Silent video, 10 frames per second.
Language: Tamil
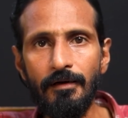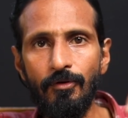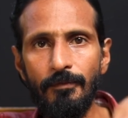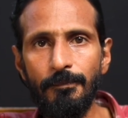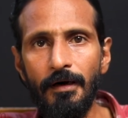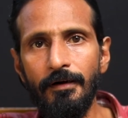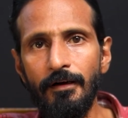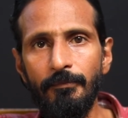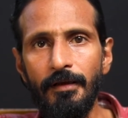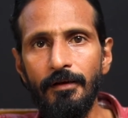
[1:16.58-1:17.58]

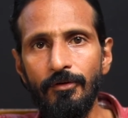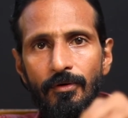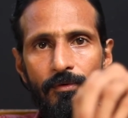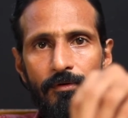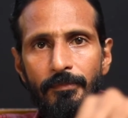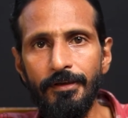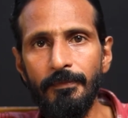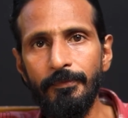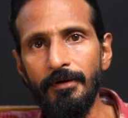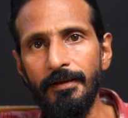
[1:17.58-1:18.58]
கோட்பாடுகளுமே ஏதோ ஒரு
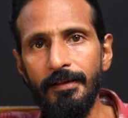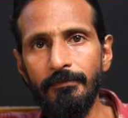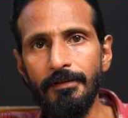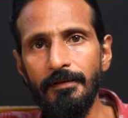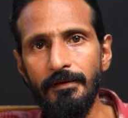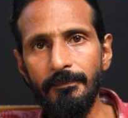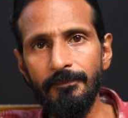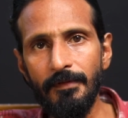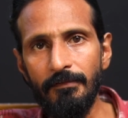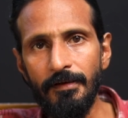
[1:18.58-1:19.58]
மையப்புள்ளியில் வந்து
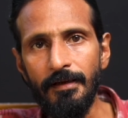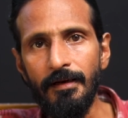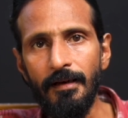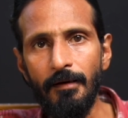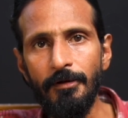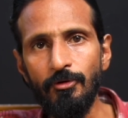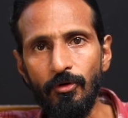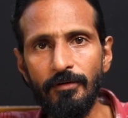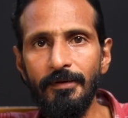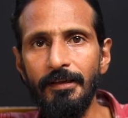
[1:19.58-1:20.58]
இவை எல்லாமே
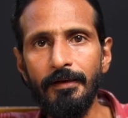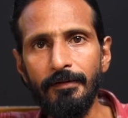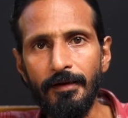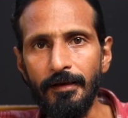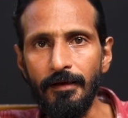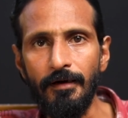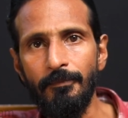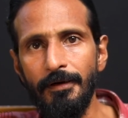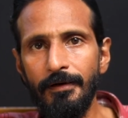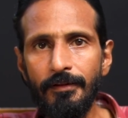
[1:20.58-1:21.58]
தொடர்பில் இருந்தன
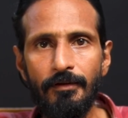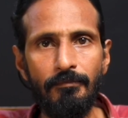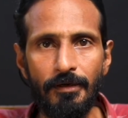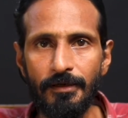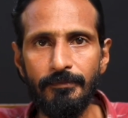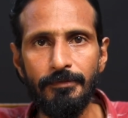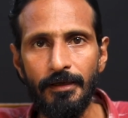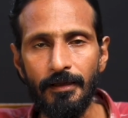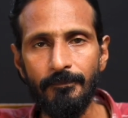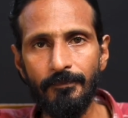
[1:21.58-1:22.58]
அப்படின்றதையும் மறுக்க
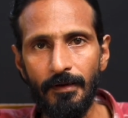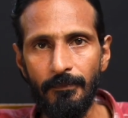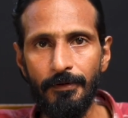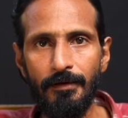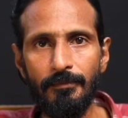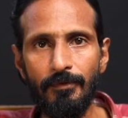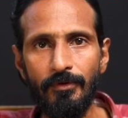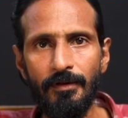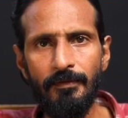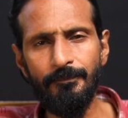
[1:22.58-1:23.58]
முடியாது அப்படின்னும்
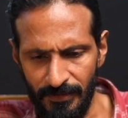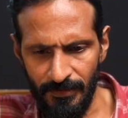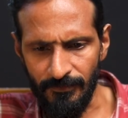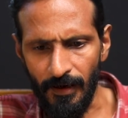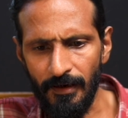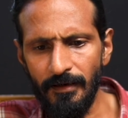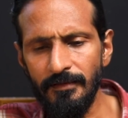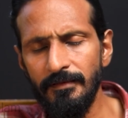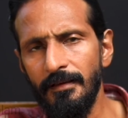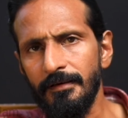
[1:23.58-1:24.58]
பொழுது நீங்கள்
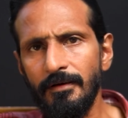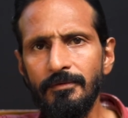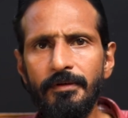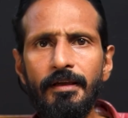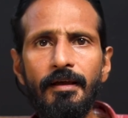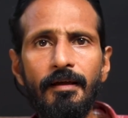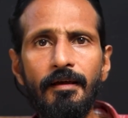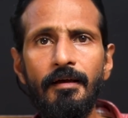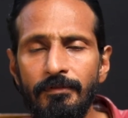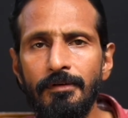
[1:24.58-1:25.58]
வாரணாசியில் இருக்கக்கூடிய
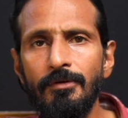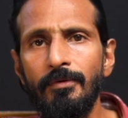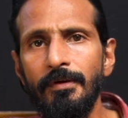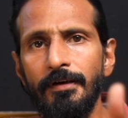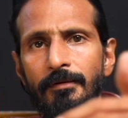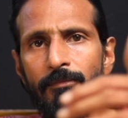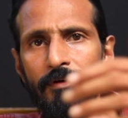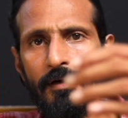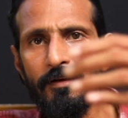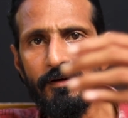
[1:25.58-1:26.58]
சிவன் கோவிலுக்கு
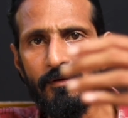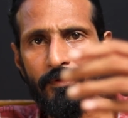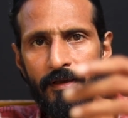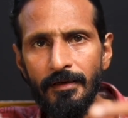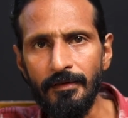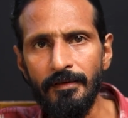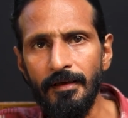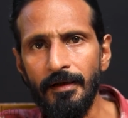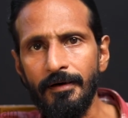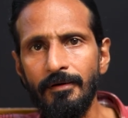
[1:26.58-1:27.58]
முன்னால் இருக்கக்கூடிய
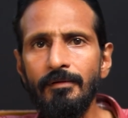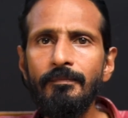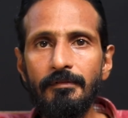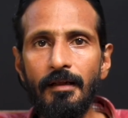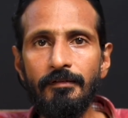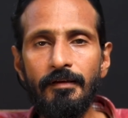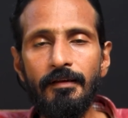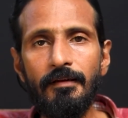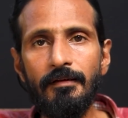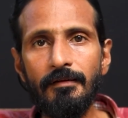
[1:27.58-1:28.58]
நந்தியாக இருக்கட்டும்
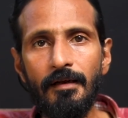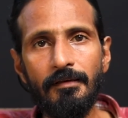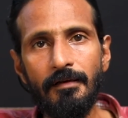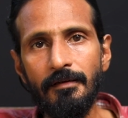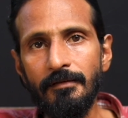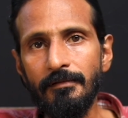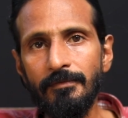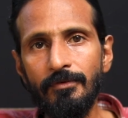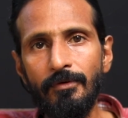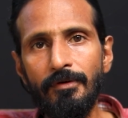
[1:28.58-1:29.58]
தஞ்சையில் ராஜராஜ
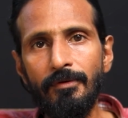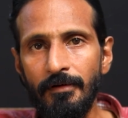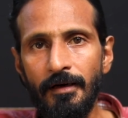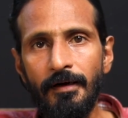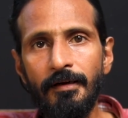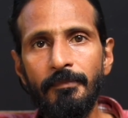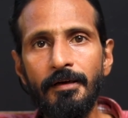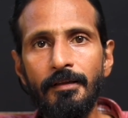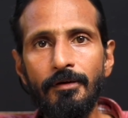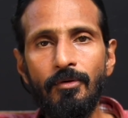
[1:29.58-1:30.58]
சோழன் ஒரால்
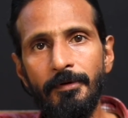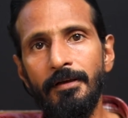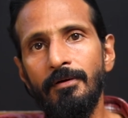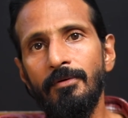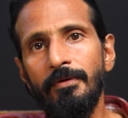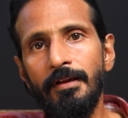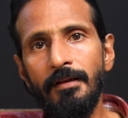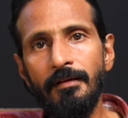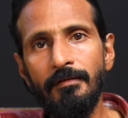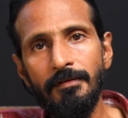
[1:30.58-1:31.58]
கட்டப்பட்ட அந்த பெரிய
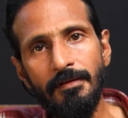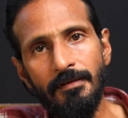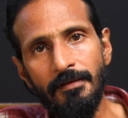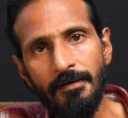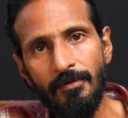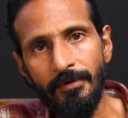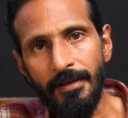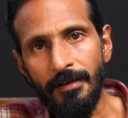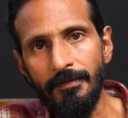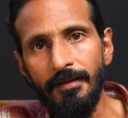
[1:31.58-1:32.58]
கோவிலில் வந்து
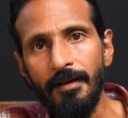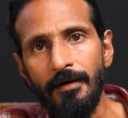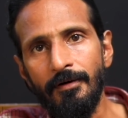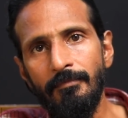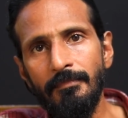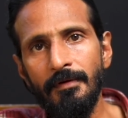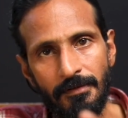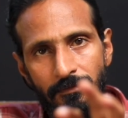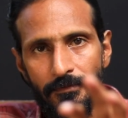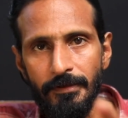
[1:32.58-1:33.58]
இருக்கக்கூடிய நந்தியாக இருக்கட்டும்
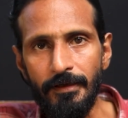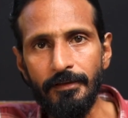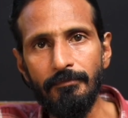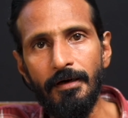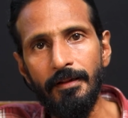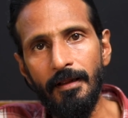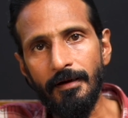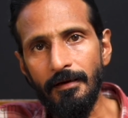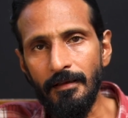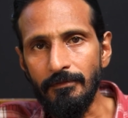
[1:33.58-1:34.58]
இதுவும் லிங்கத்துக்கு முன்னாடி தான்
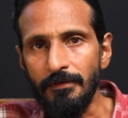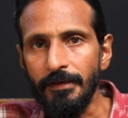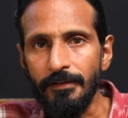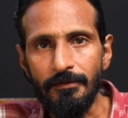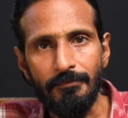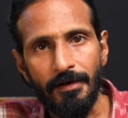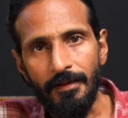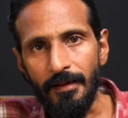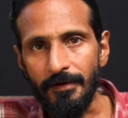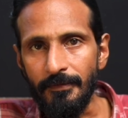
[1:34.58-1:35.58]
இருக்குது அதுவும் லிங்கத்துக்கு முன்னாடி
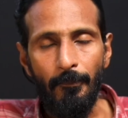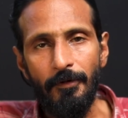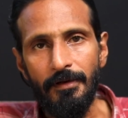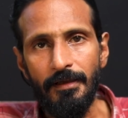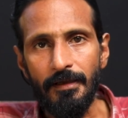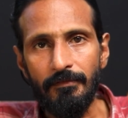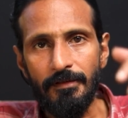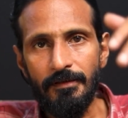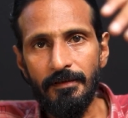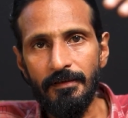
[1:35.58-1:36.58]
தான் இருக்குது அப்போது நீங்கள்
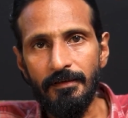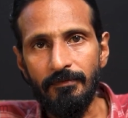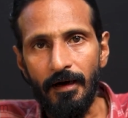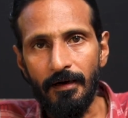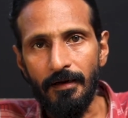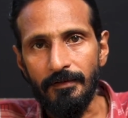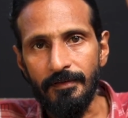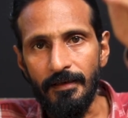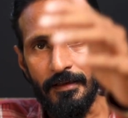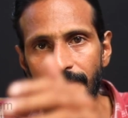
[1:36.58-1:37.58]
வந்துட்டு
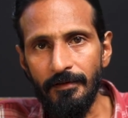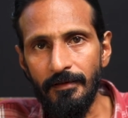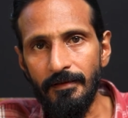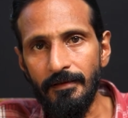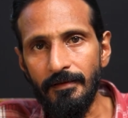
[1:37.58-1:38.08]
வாரணாசியிலிருந்து